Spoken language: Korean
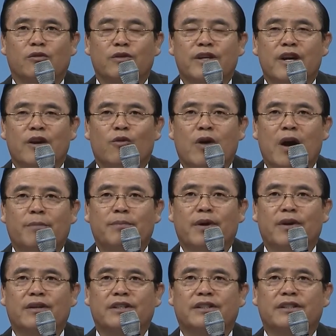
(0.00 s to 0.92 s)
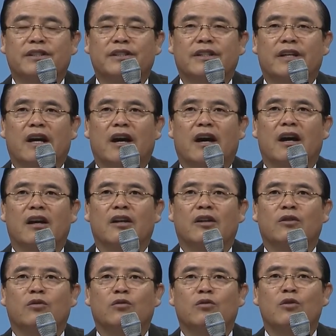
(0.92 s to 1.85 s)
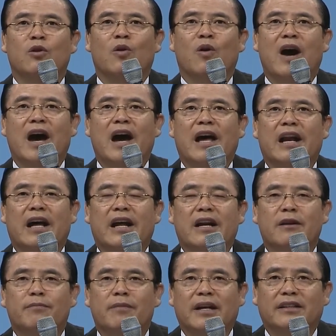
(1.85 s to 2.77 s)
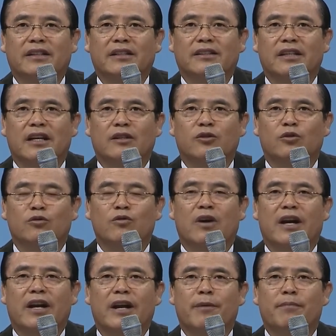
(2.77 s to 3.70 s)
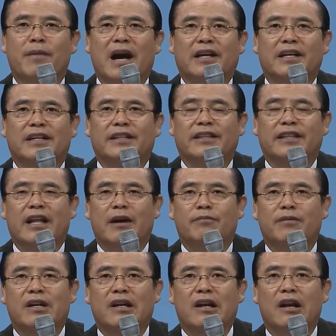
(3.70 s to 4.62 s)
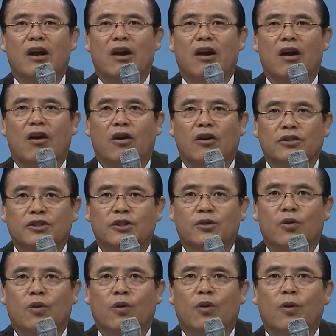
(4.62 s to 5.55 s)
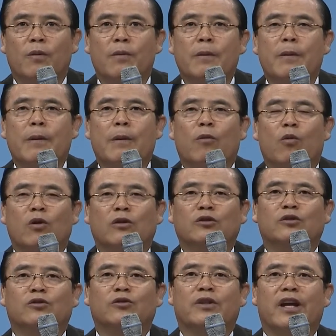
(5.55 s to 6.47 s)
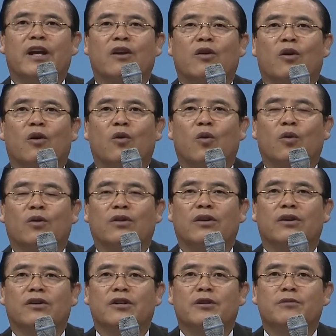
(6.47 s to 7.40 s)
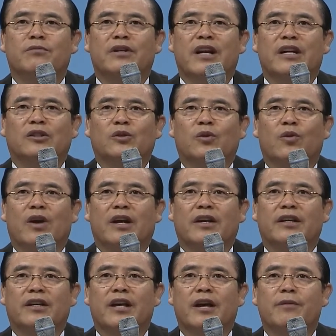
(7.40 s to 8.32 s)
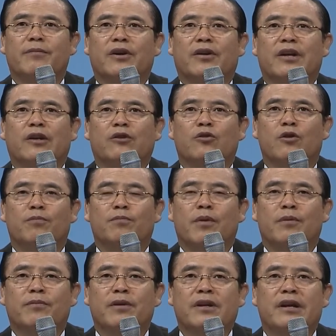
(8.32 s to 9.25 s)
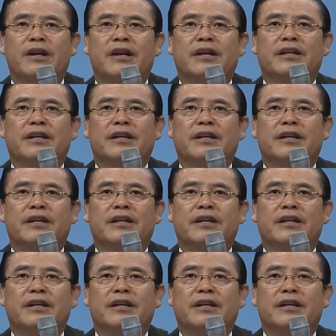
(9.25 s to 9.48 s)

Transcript: 우리의 화평이신지라 둘로 하나를 만드사 중간에 막힌 담을 허시고 원수된 것 곧 의문에 속한 계명의 율법을